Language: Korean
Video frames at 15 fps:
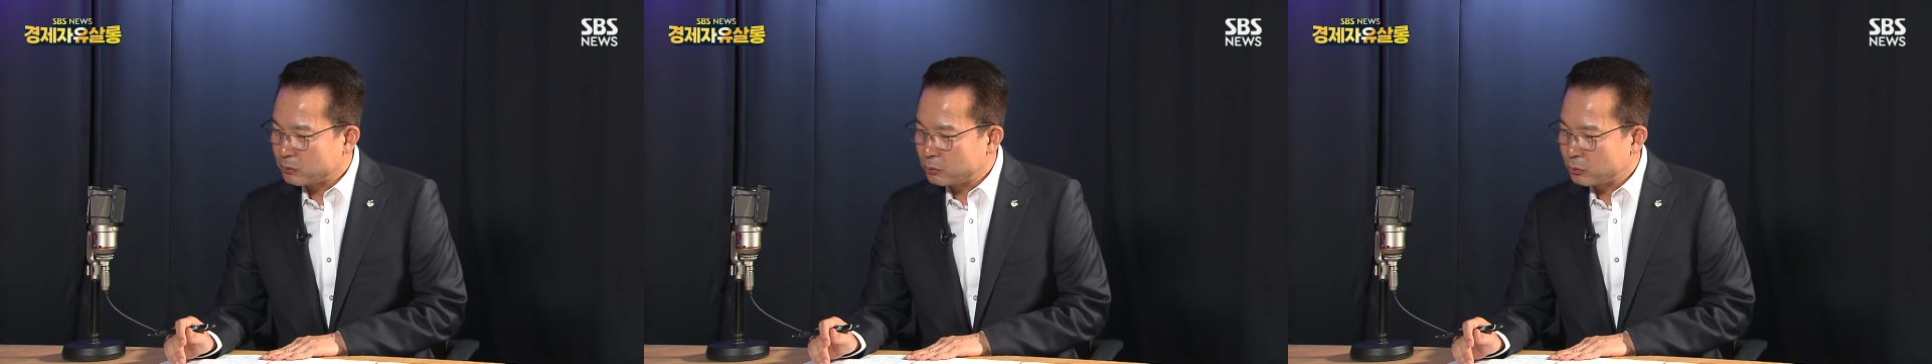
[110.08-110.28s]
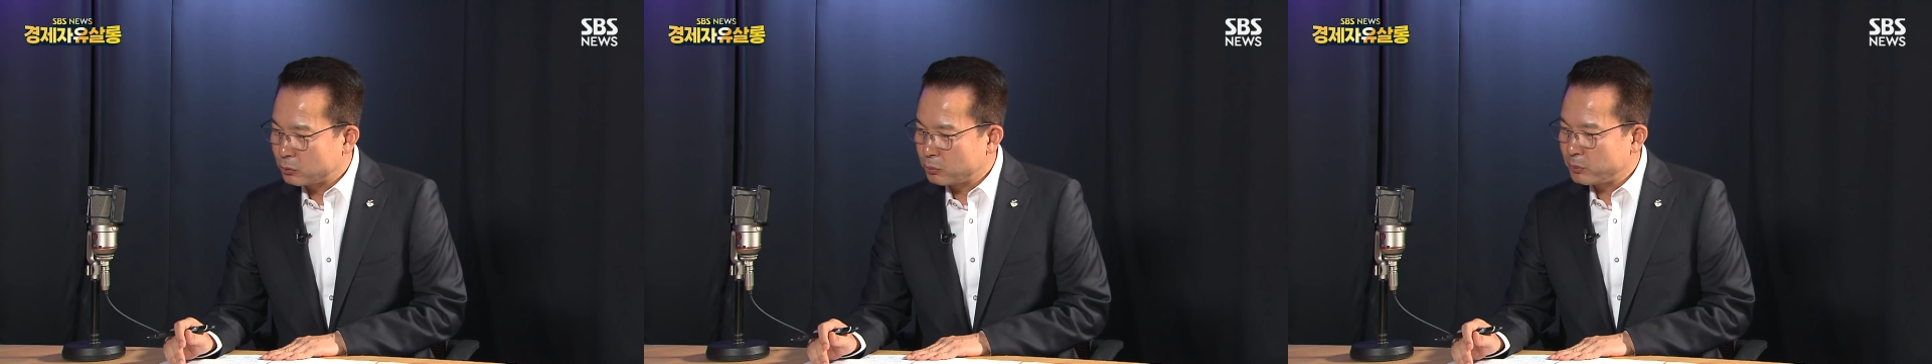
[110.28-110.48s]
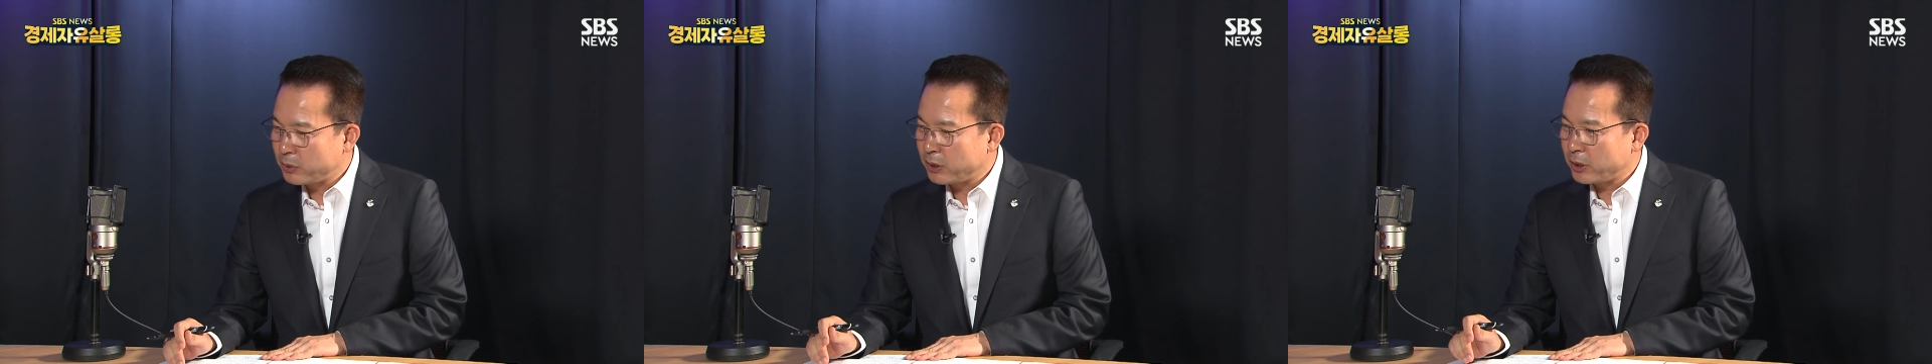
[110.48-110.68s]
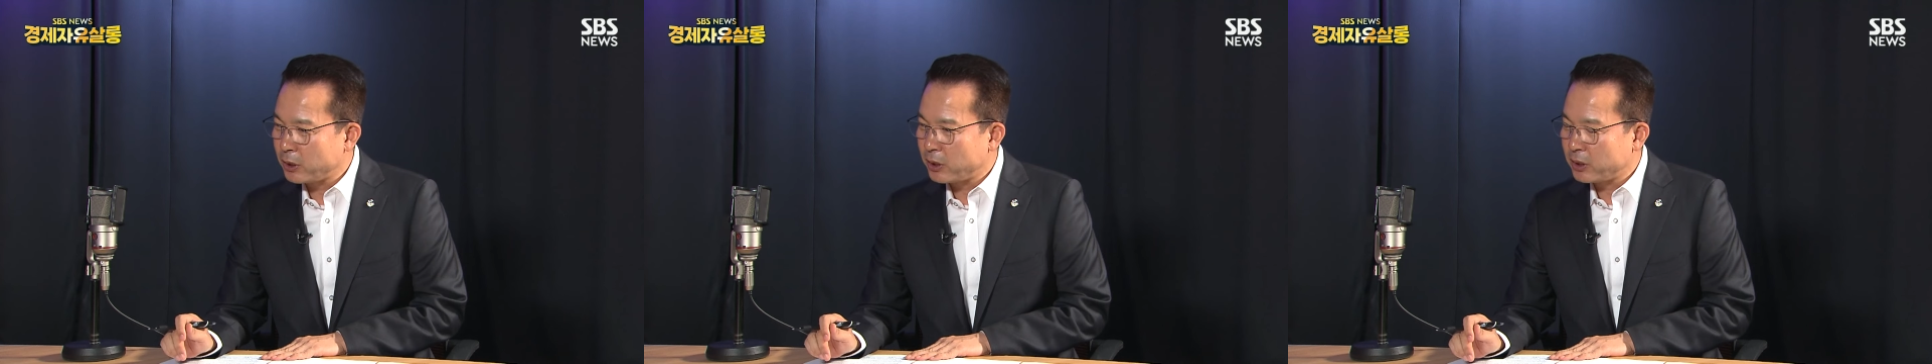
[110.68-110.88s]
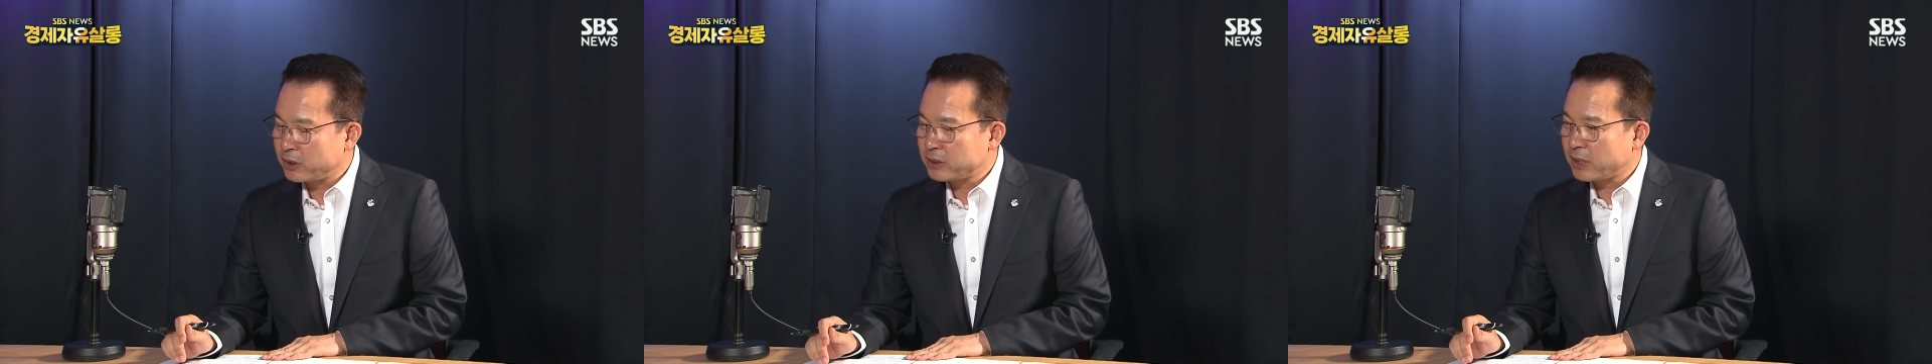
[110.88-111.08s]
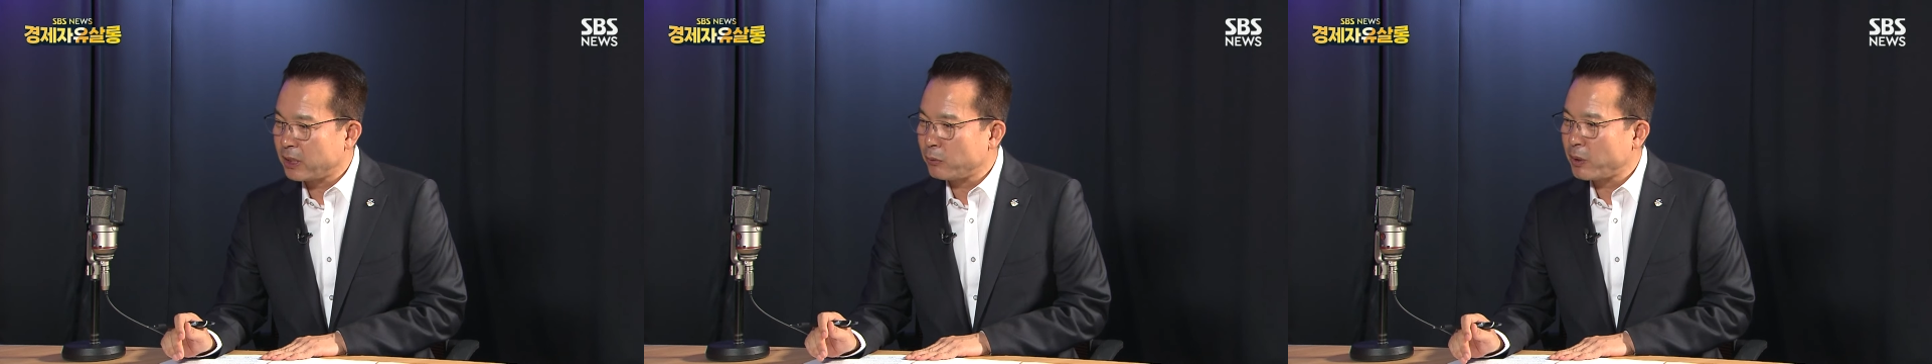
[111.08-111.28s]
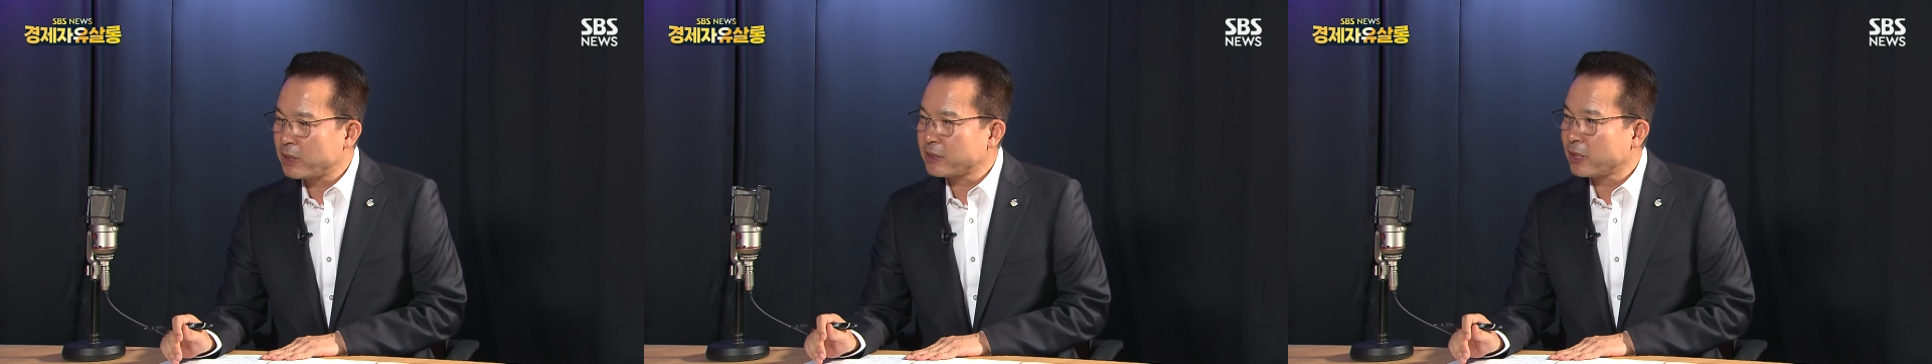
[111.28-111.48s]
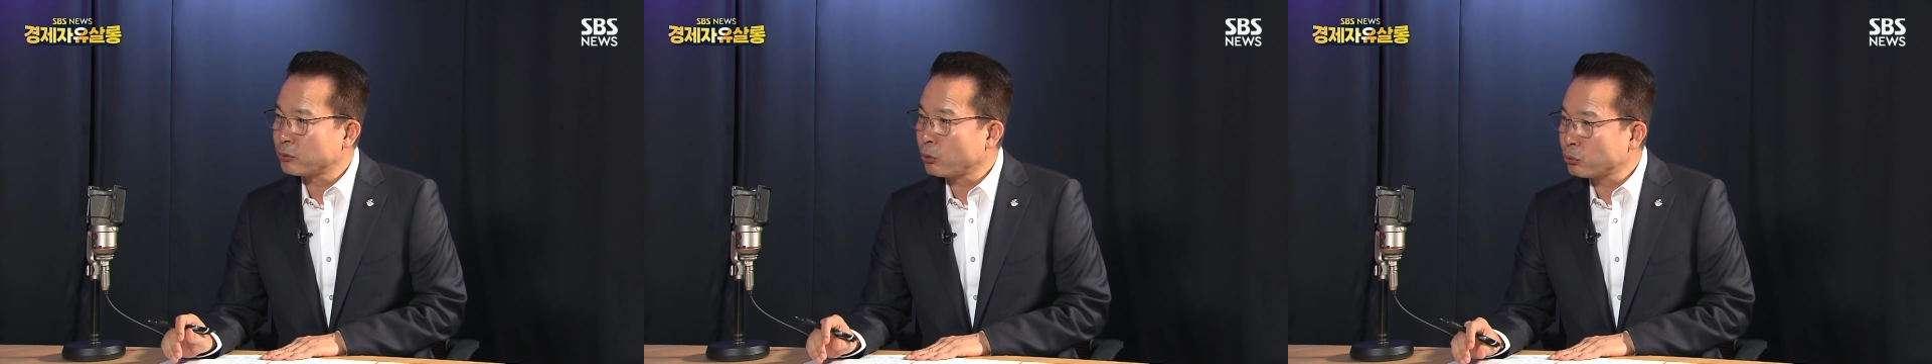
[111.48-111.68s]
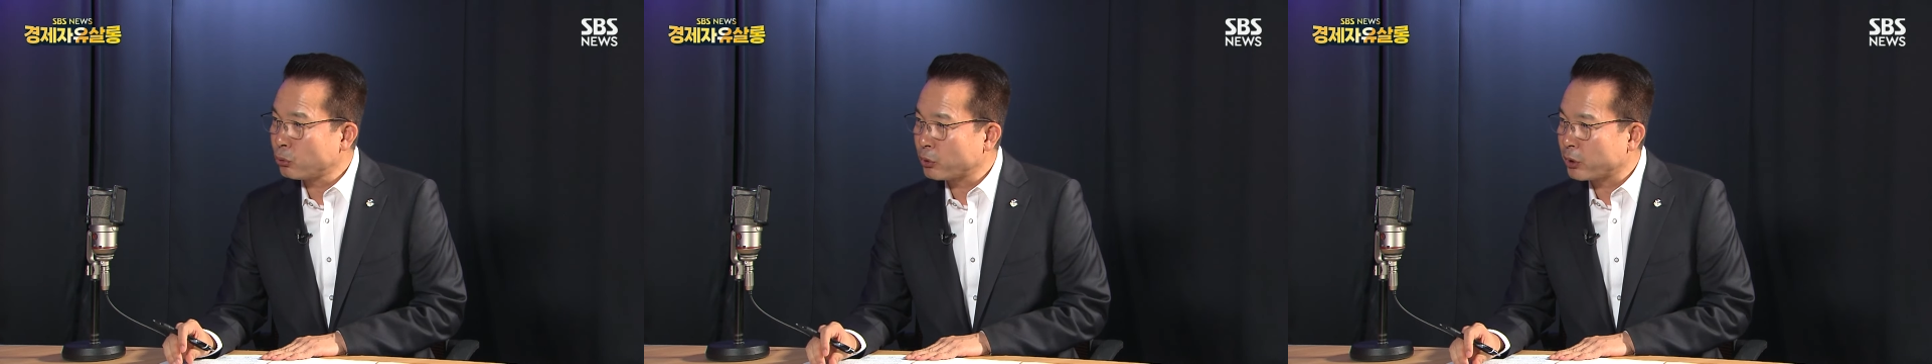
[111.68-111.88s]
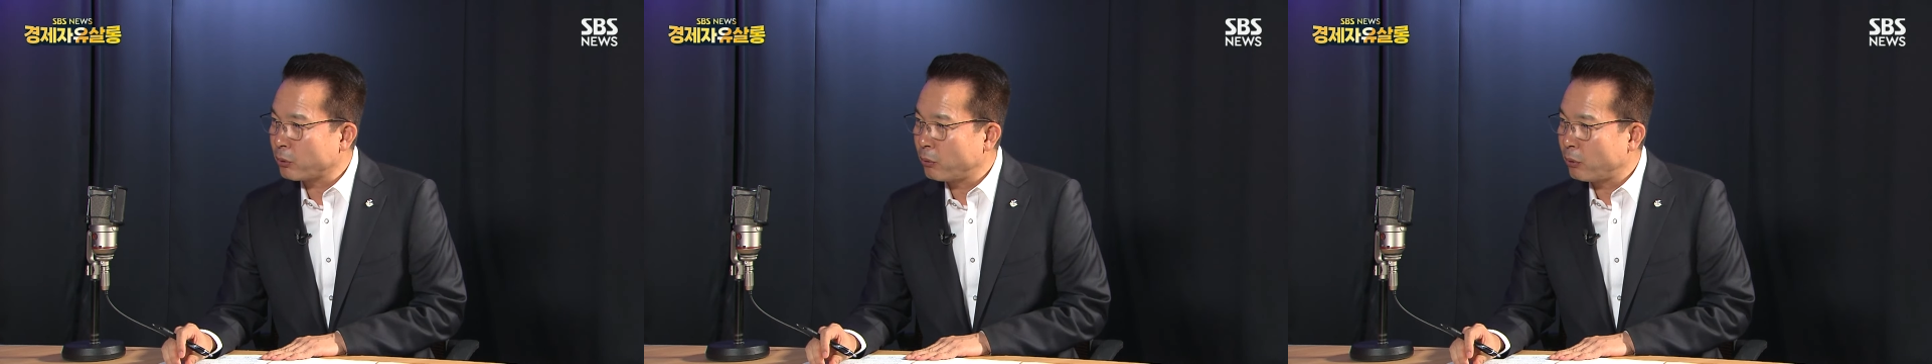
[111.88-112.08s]
국민의 이스라엘 회사
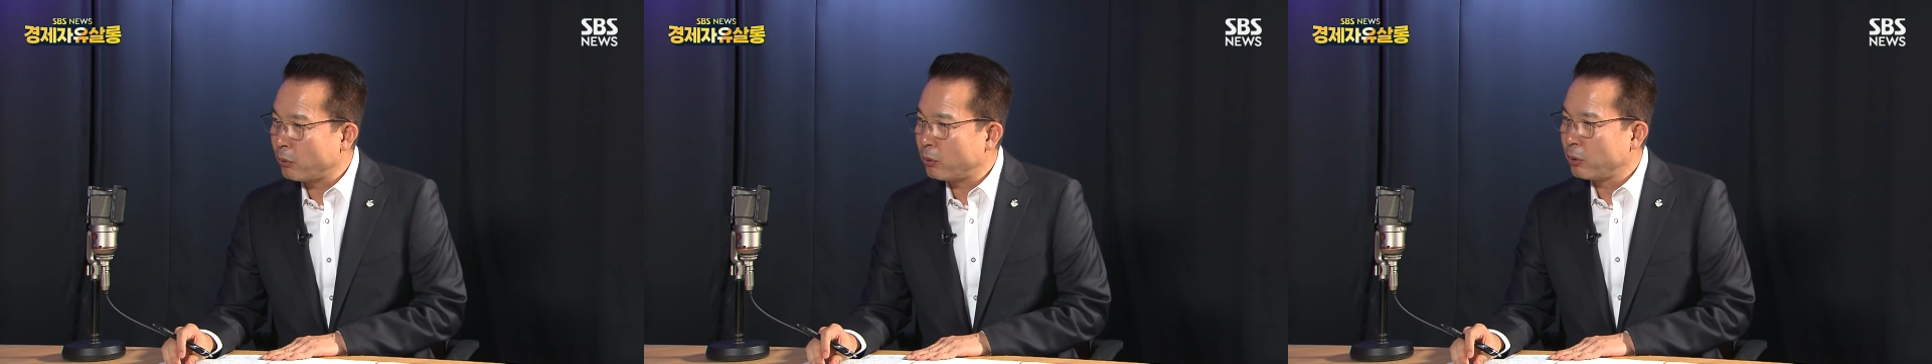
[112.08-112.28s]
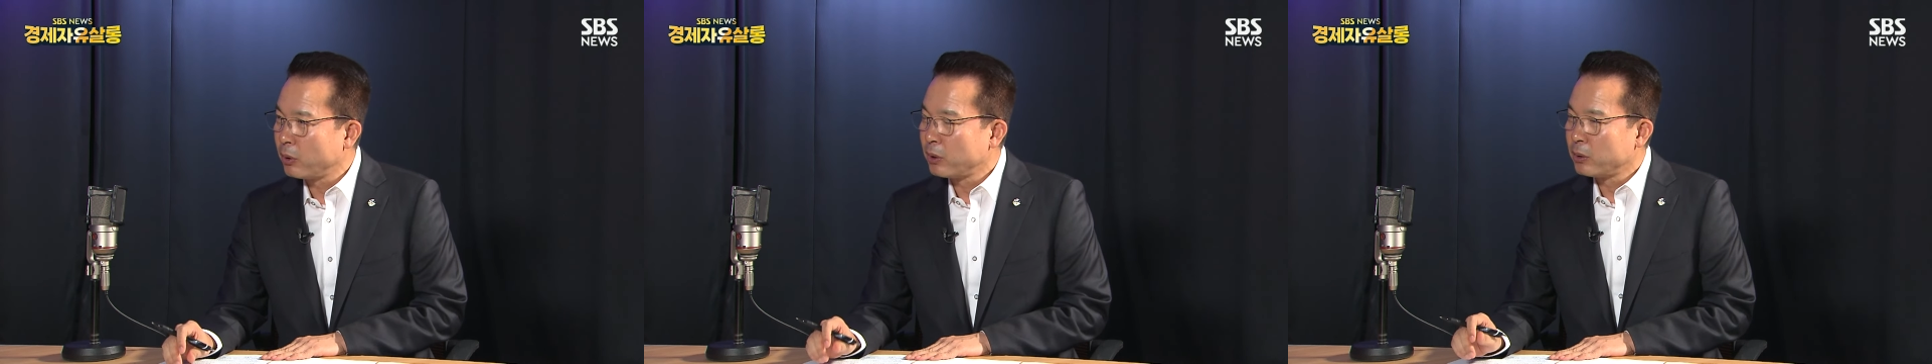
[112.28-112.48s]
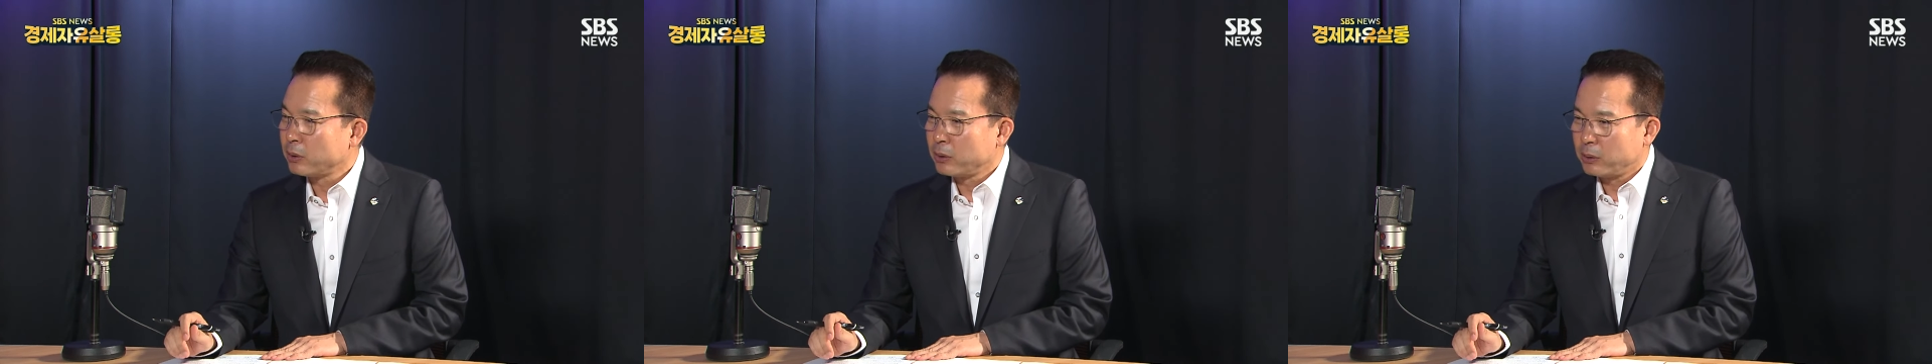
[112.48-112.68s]
소속이고 네.